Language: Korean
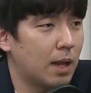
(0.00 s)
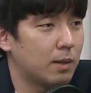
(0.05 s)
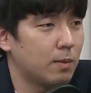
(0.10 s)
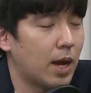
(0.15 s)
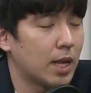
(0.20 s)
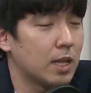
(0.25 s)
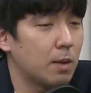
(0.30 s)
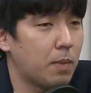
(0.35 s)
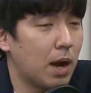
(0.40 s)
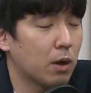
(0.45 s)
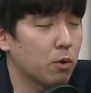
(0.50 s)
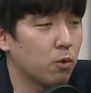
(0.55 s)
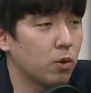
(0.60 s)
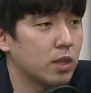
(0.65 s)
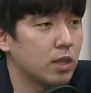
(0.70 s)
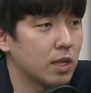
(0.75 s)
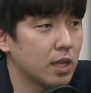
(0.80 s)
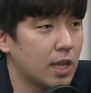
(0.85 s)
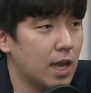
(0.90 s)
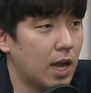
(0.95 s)
많이 받고
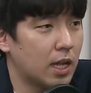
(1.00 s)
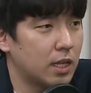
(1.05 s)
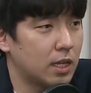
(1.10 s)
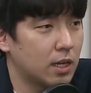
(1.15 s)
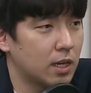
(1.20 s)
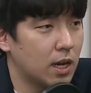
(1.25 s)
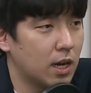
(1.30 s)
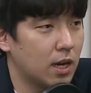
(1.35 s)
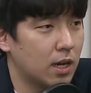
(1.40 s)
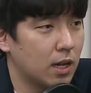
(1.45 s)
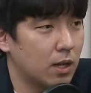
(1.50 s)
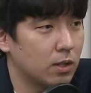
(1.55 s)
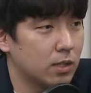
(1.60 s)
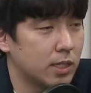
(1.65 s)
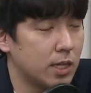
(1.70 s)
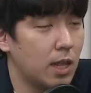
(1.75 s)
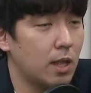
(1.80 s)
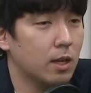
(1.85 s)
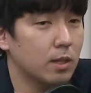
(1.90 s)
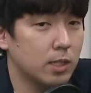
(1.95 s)
있는 게 아닌가라는
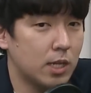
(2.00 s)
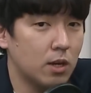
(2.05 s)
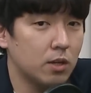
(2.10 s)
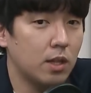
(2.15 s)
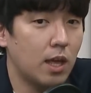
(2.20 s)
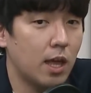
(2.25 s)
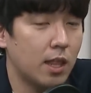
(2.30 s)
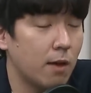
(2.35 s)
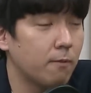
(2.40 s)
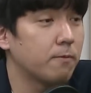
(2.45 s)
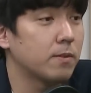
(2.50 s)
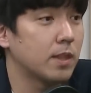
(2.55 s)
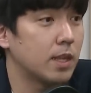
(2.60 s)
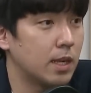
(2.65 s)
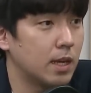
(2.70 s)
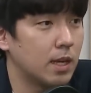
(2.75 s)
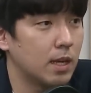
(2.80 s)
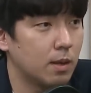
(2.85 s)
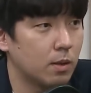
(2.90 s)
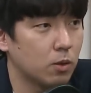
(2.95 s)
최근에
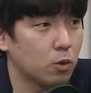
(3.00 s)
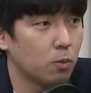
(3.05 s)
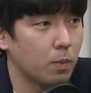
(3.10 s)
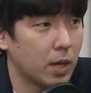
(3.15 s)
NFT도